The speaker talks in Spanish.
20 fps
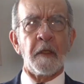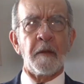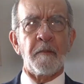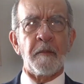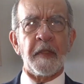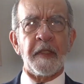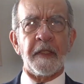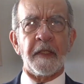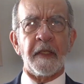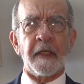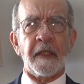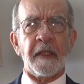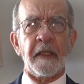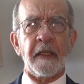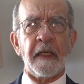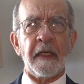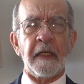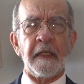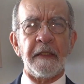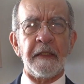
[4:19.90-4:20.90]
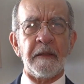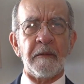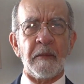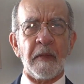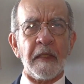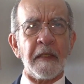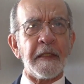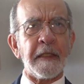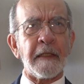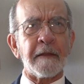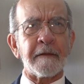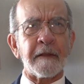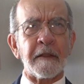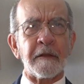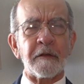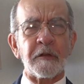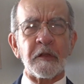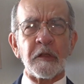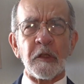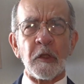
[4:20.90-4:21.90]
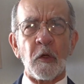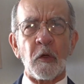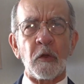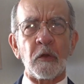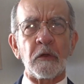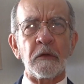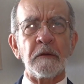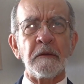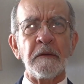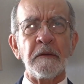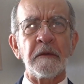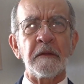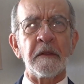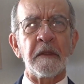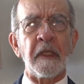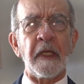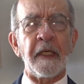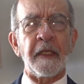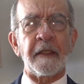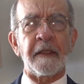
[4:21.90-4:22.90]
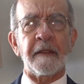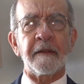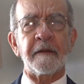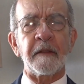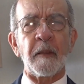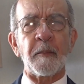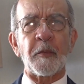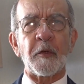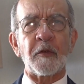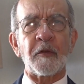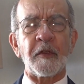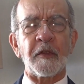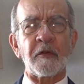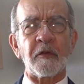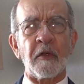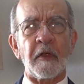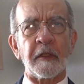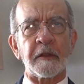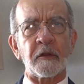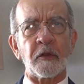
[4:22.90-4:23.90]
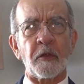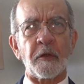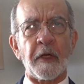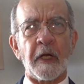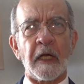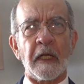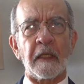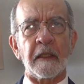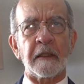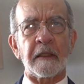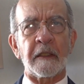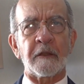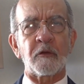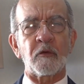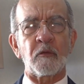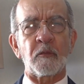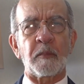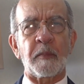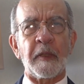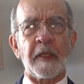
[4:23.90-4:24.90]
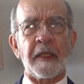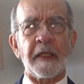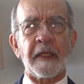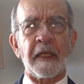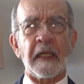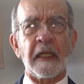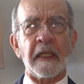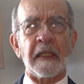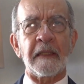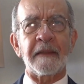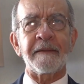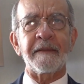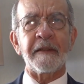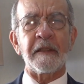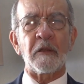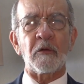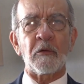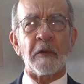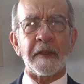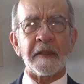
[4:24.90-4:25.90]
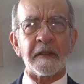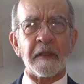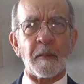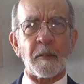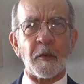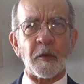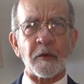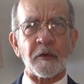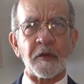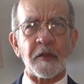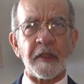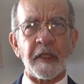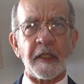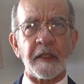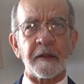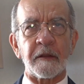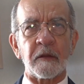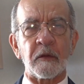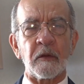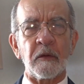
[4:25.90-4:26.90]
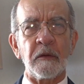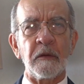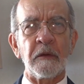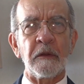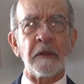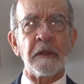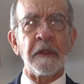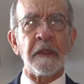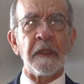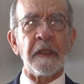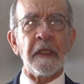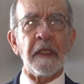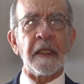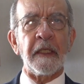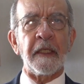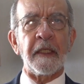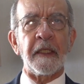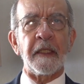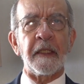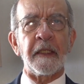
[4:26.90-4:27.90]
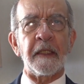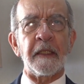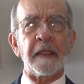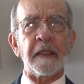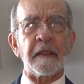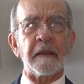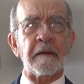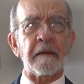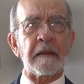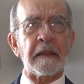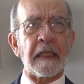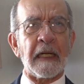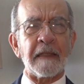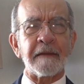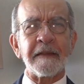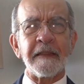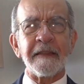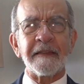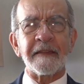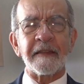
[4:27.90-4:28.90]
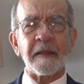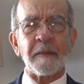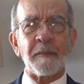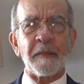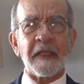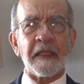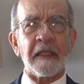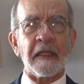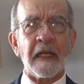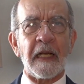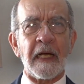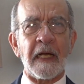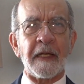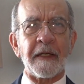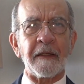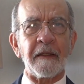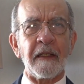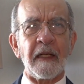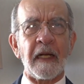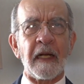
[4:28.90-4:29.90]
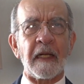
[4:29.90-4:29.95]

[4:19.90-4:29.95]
Mire, el nivel de abstención en este proceso electoral que supera el 50%, eh, casi similar